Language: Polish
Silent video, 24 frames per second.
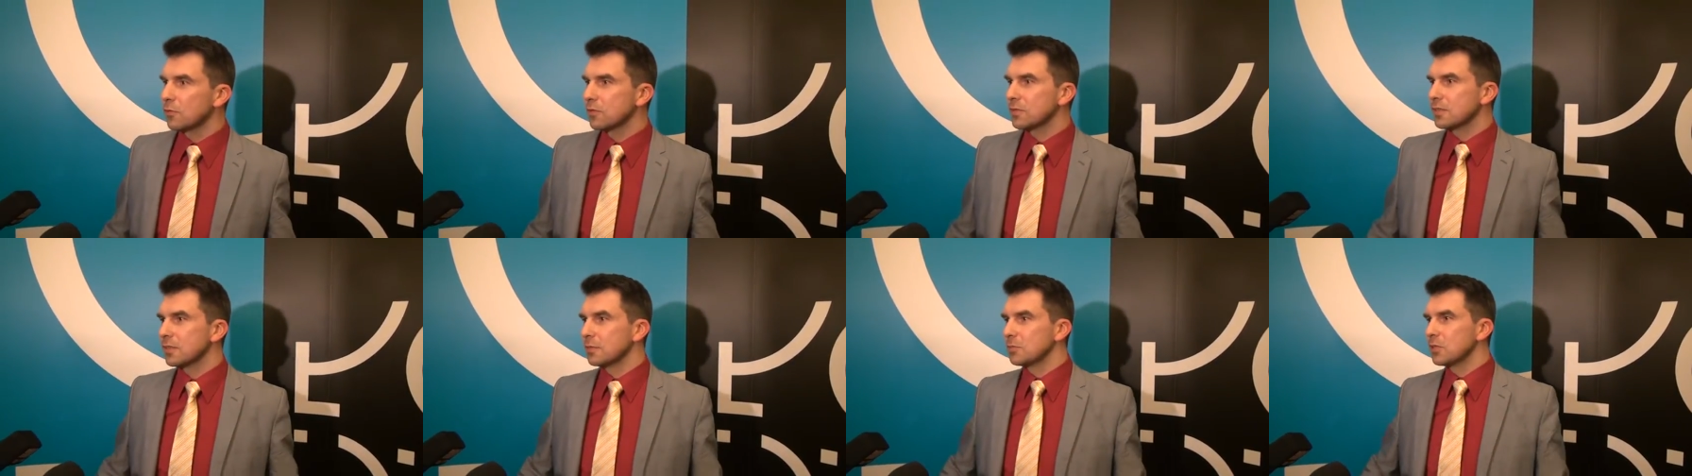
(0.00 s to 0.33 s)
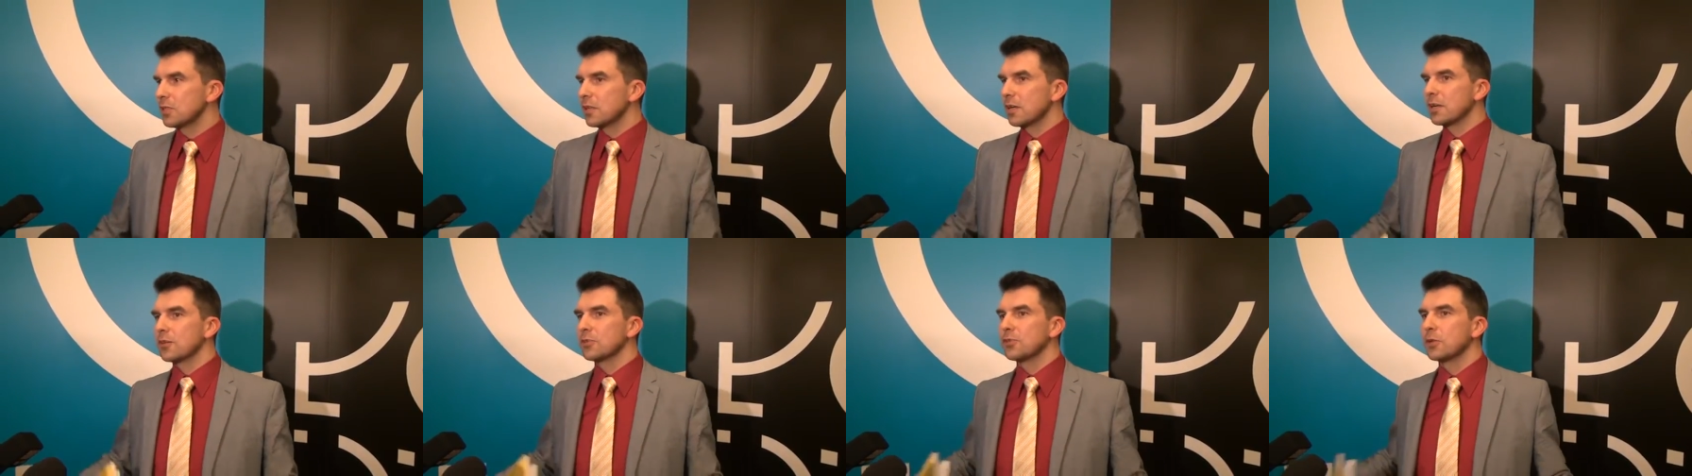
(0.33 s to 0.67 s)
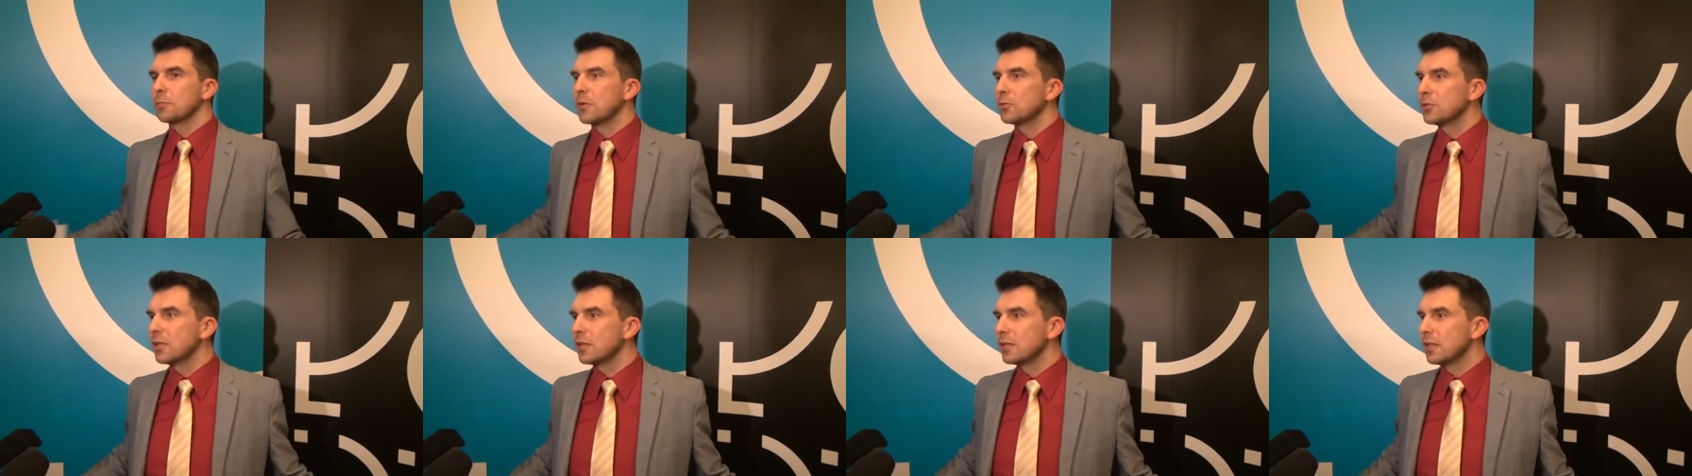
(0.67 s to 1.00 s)
jestem niejako
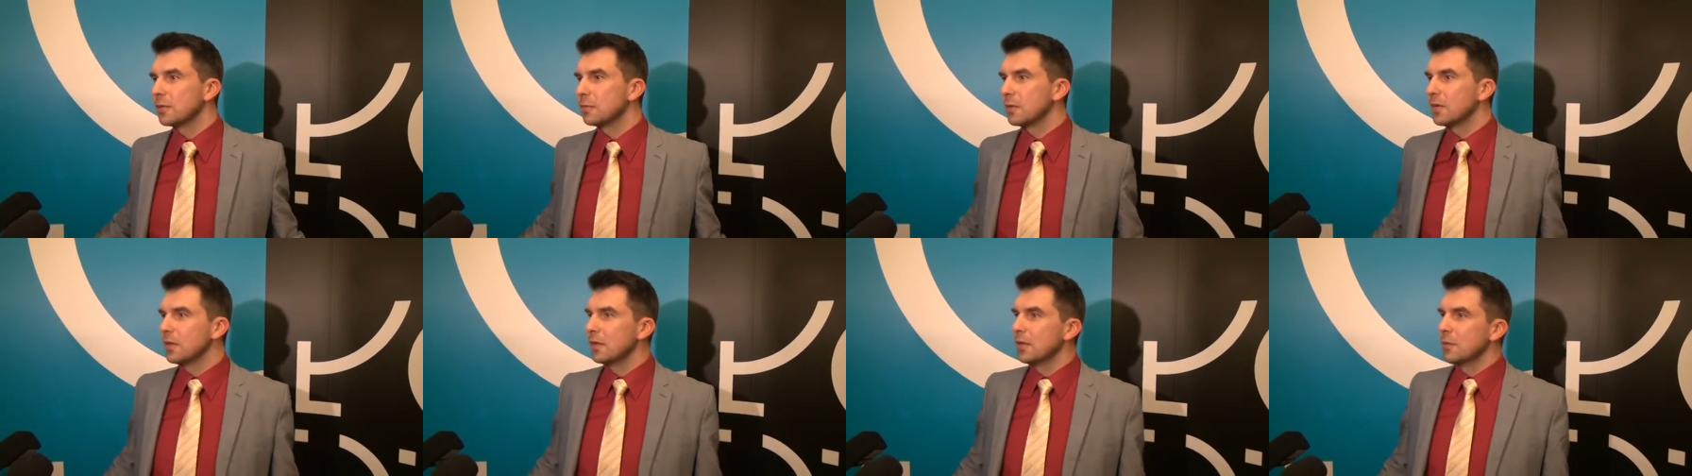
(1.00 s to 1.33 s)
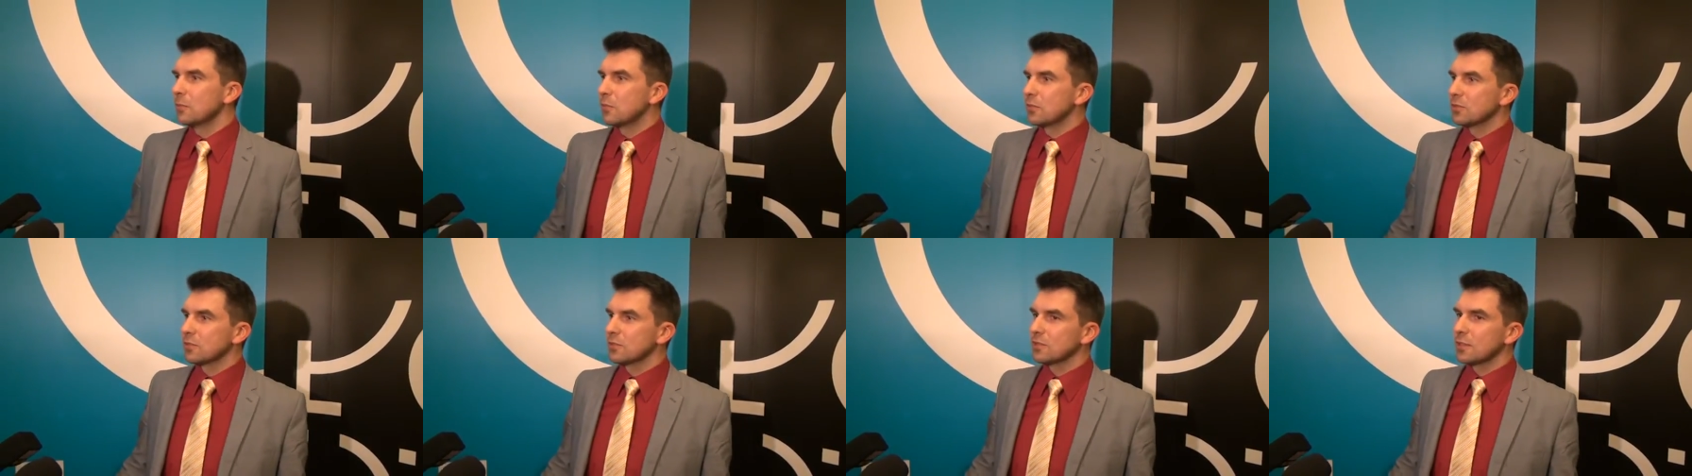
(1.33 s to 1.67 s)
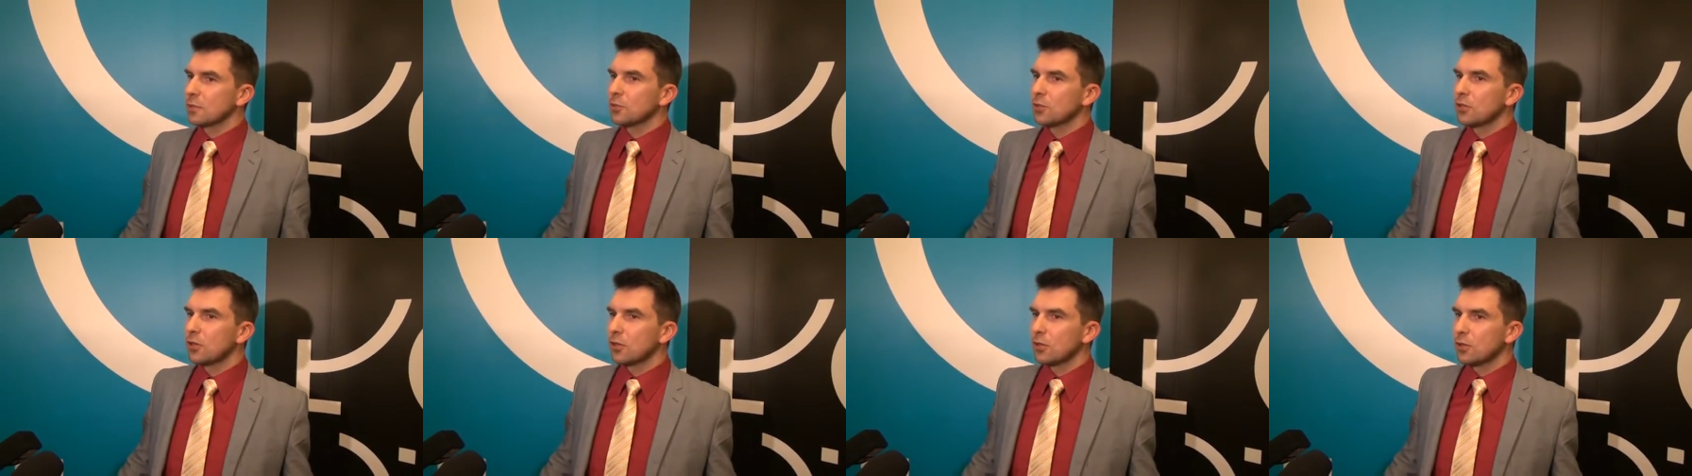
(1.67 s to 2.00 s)
dopełnieniem
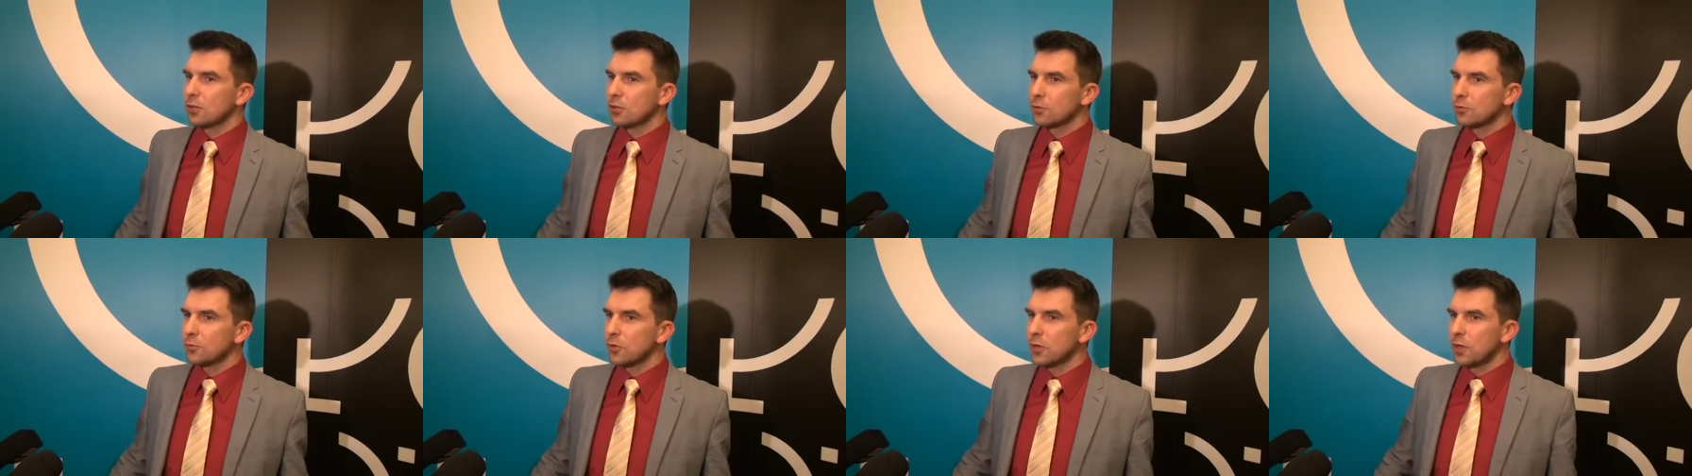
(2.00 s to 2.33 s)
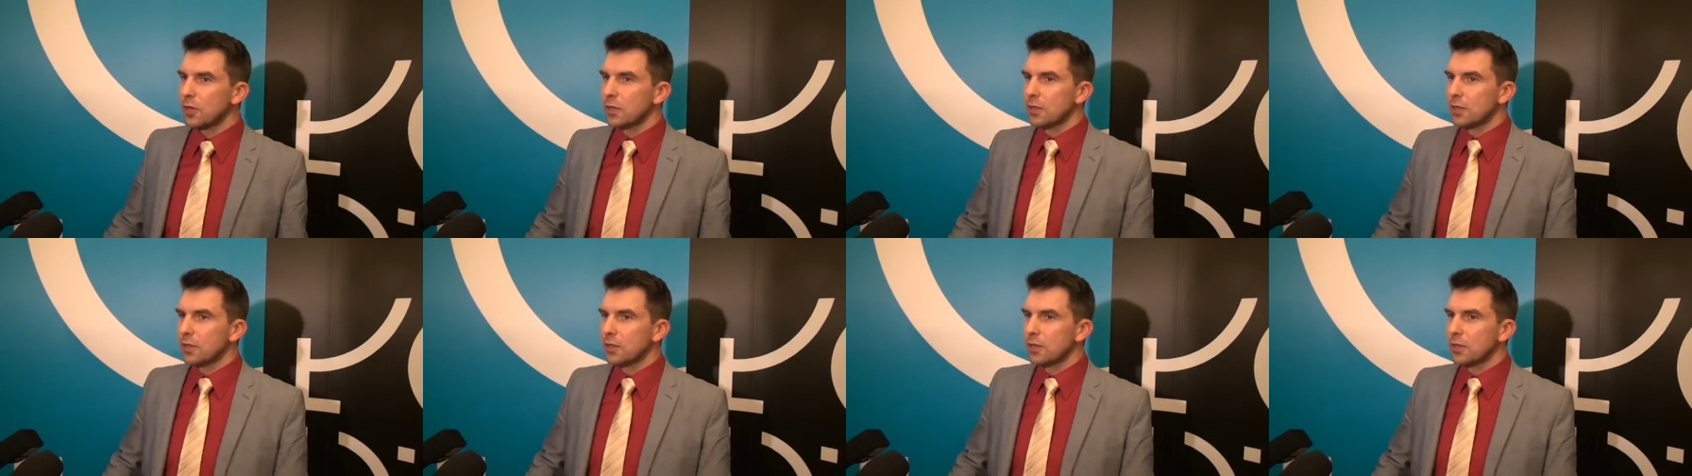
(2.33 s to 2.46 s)
pozostałych kolorów,